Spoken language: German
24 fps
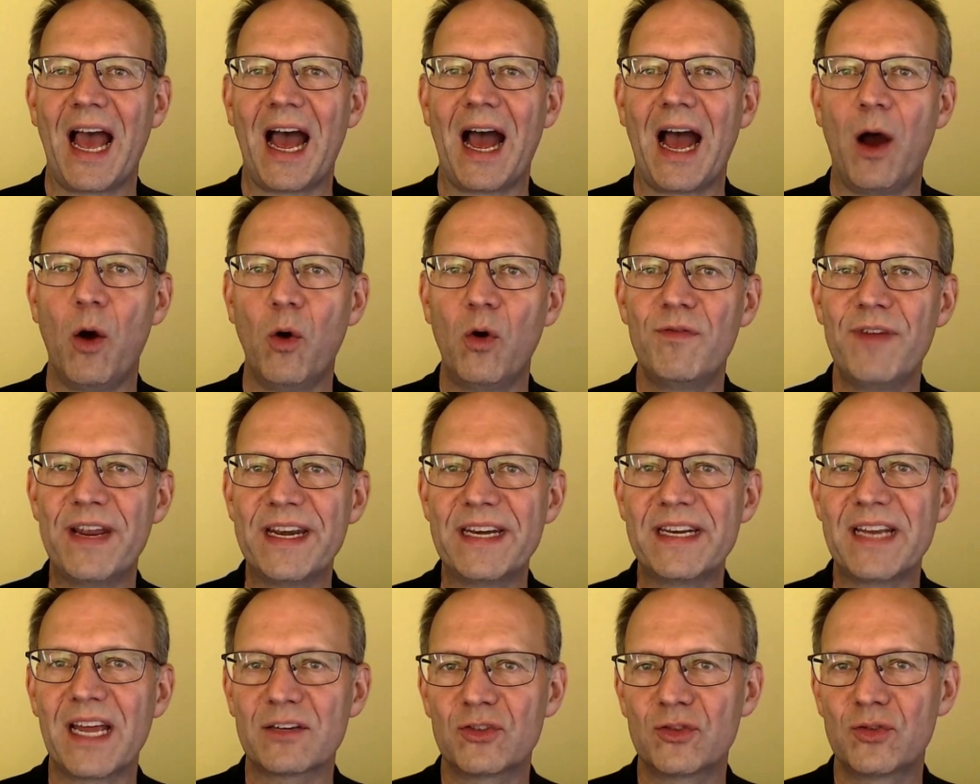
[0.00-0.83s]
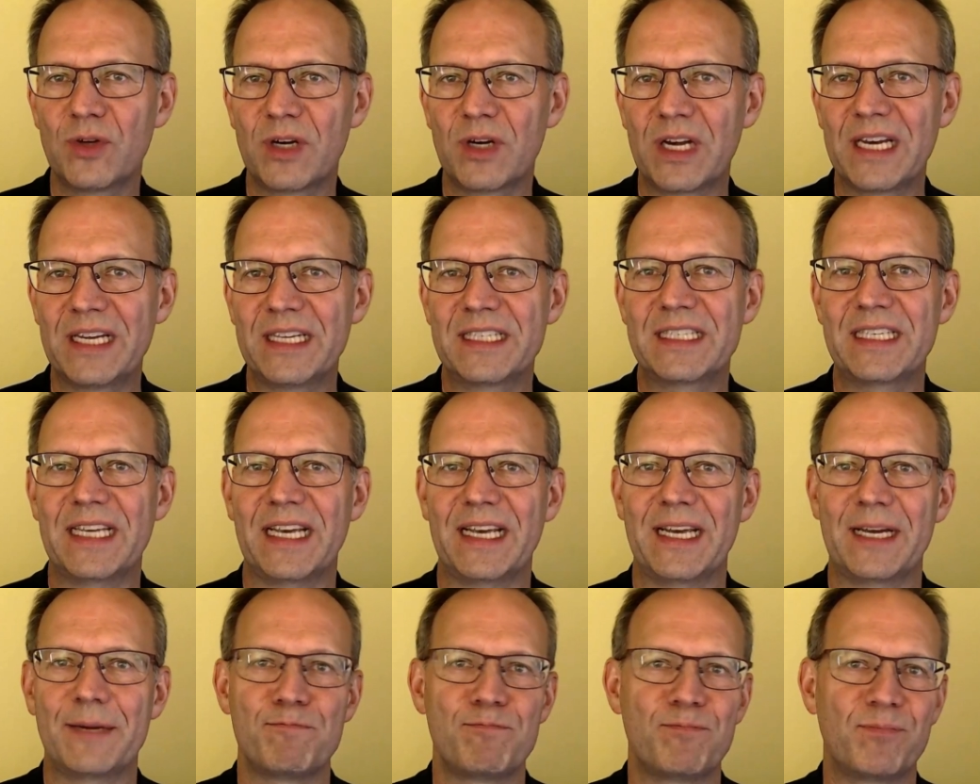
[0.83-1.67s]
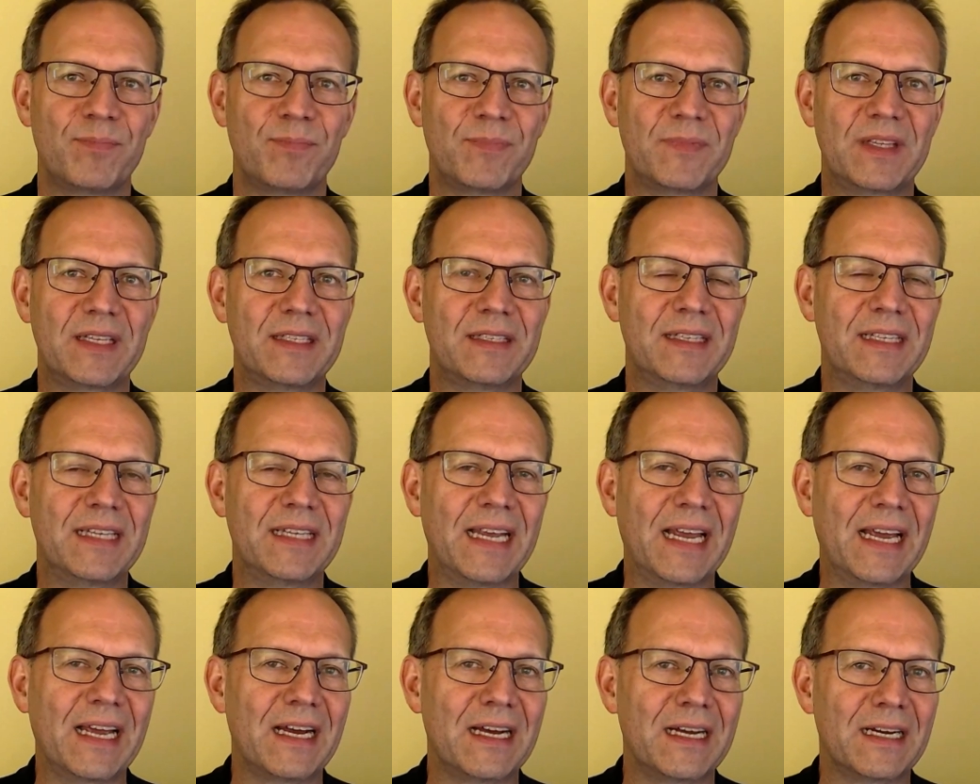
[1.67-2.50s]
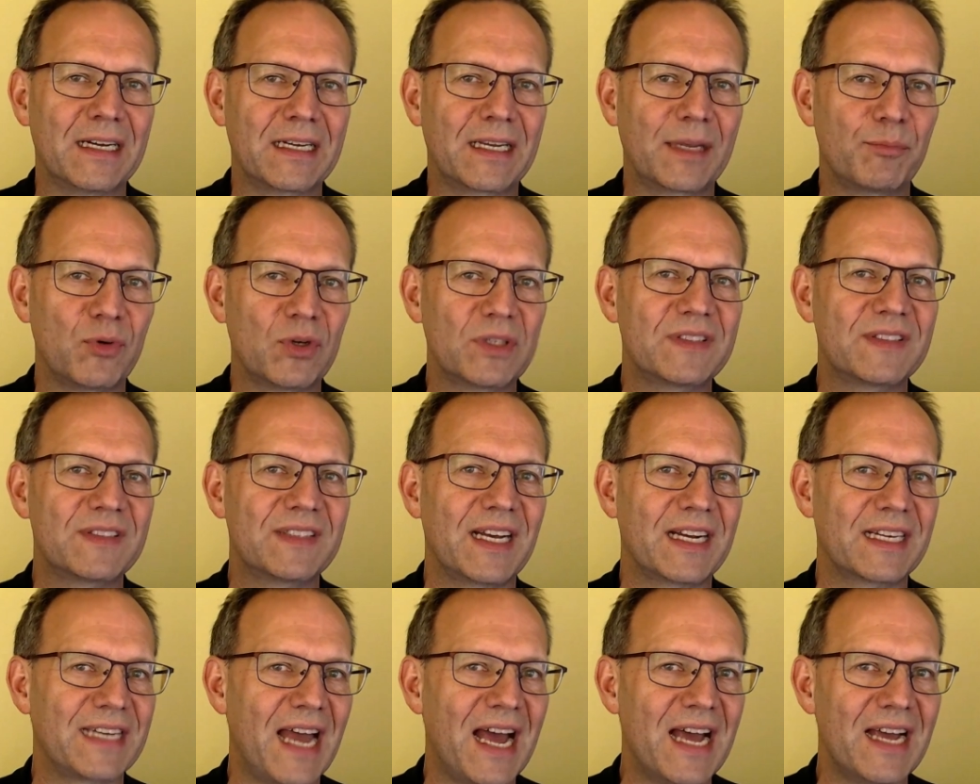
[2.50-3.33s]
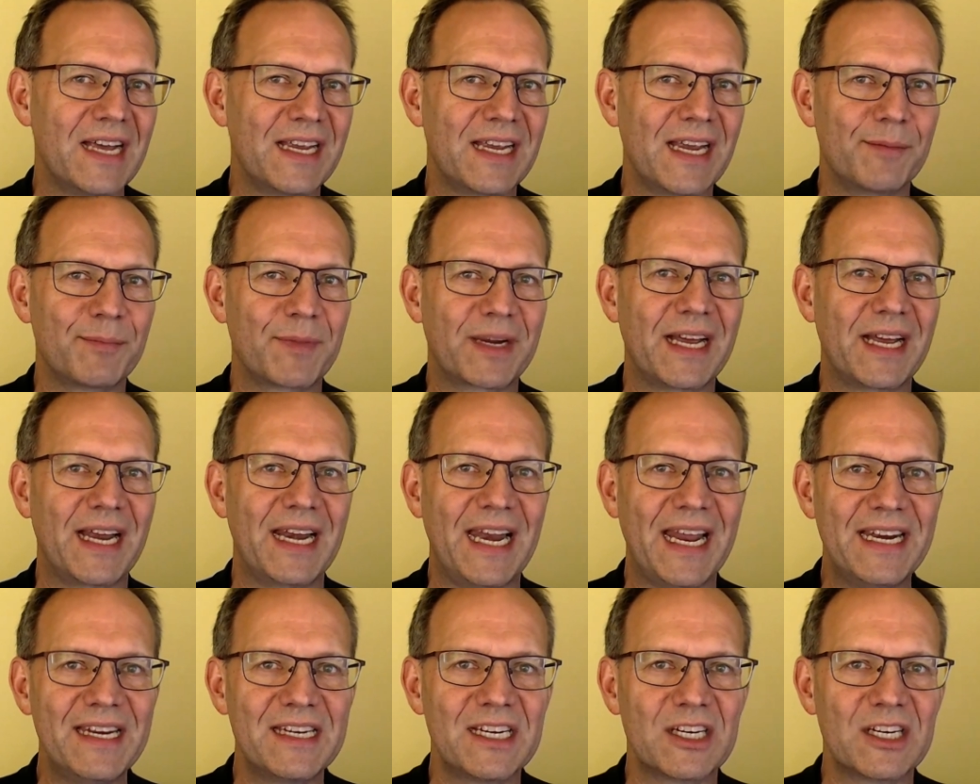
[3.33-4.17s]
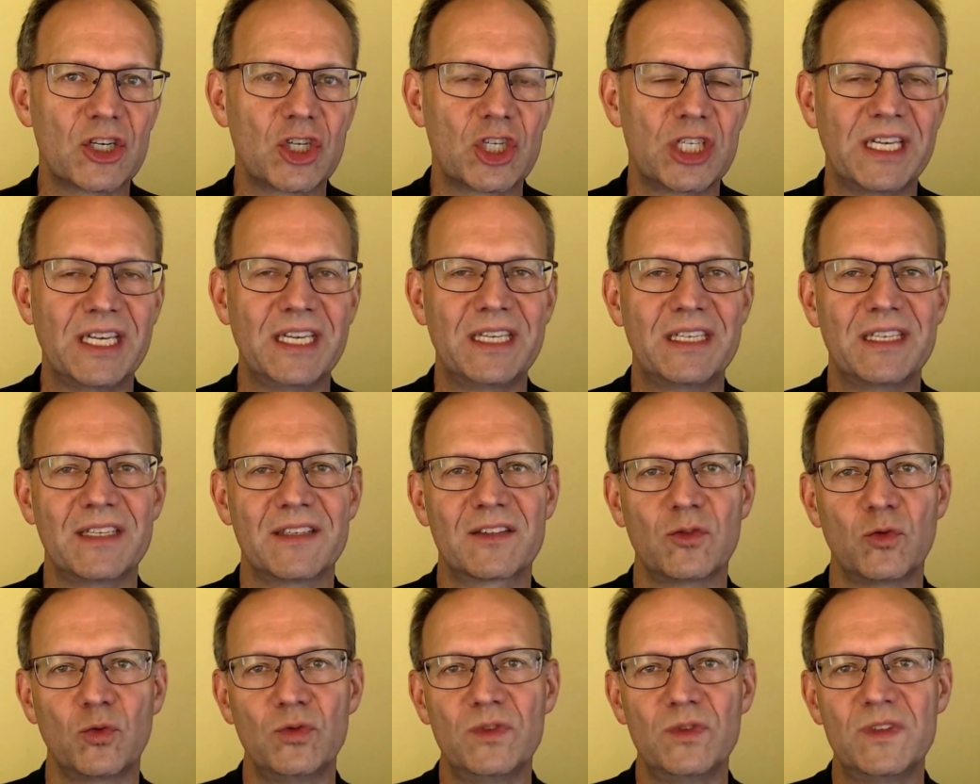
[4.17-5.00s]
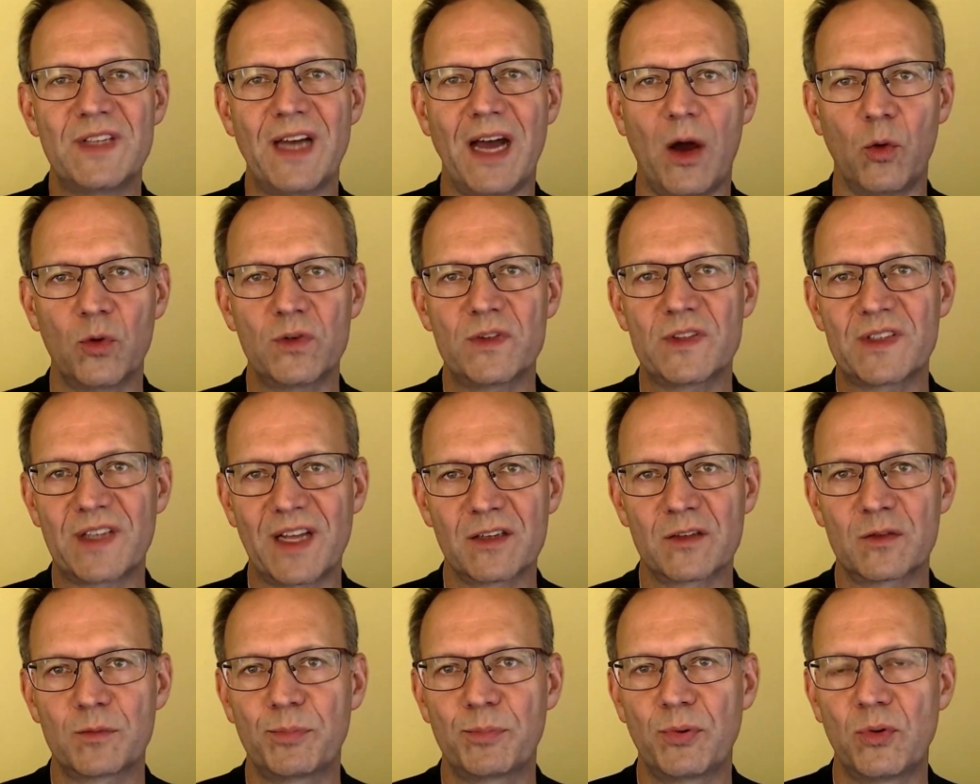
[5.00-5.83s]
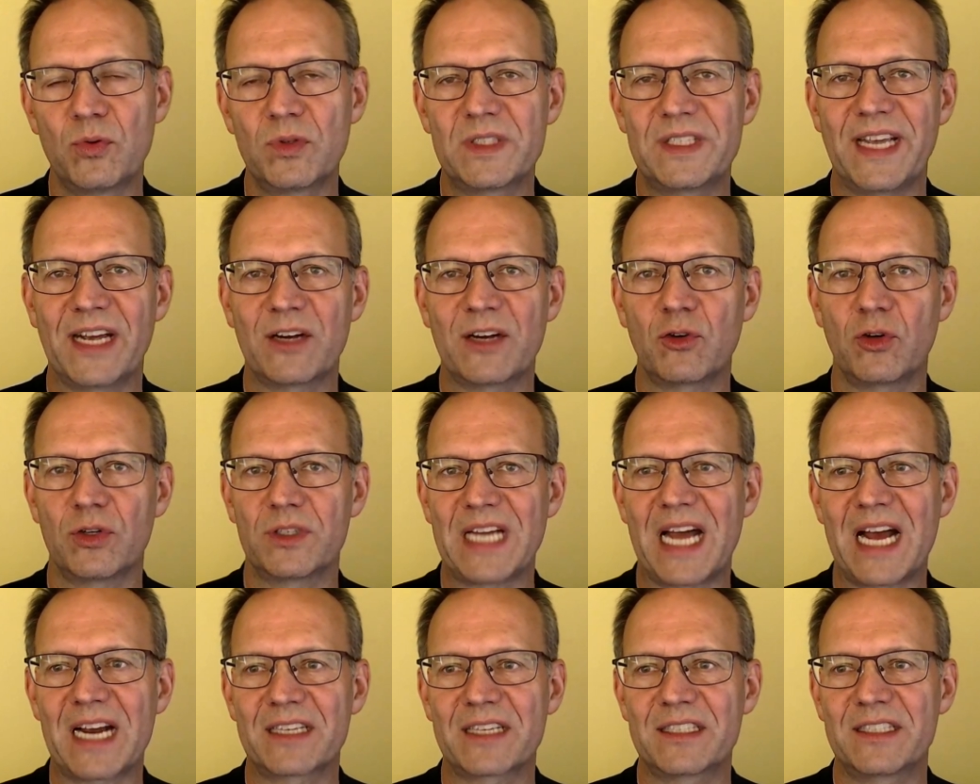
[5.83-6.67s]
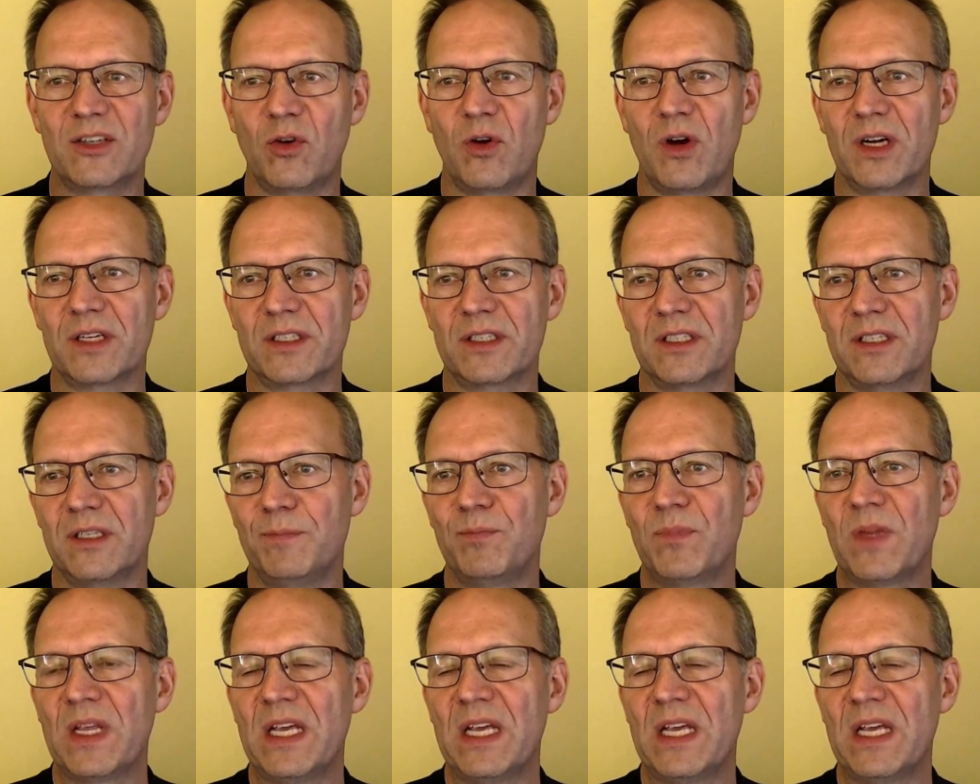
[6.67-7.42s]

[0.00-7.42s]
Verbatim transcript: Auch wenn natürlich ähm, der Geburtstag nachher im Kalender steht, ist unser Ausgangspunkt der Kontakteordner. ordner